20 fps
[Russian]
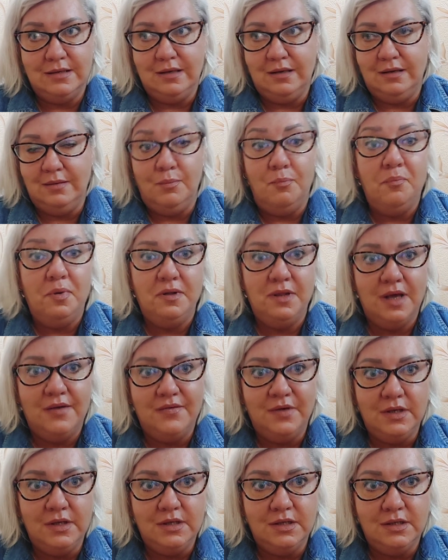И
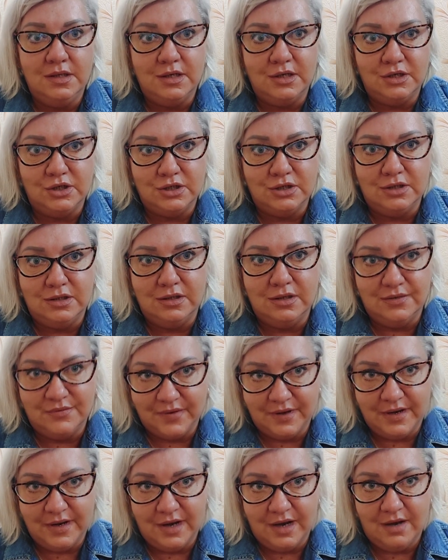половины даже, не
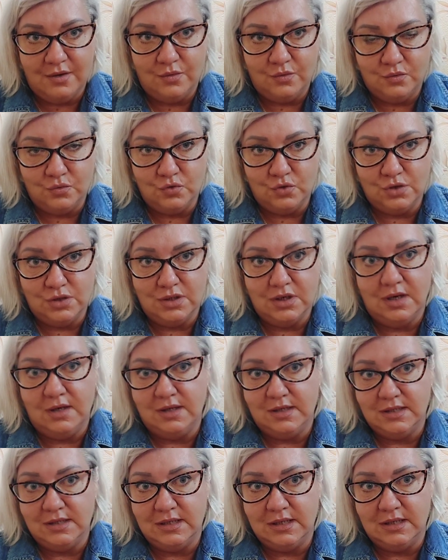говоря уже
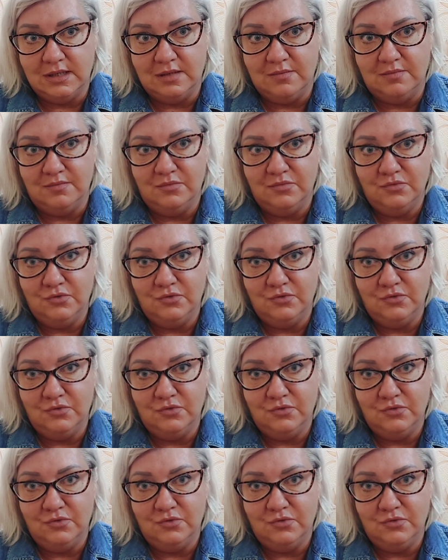о целом.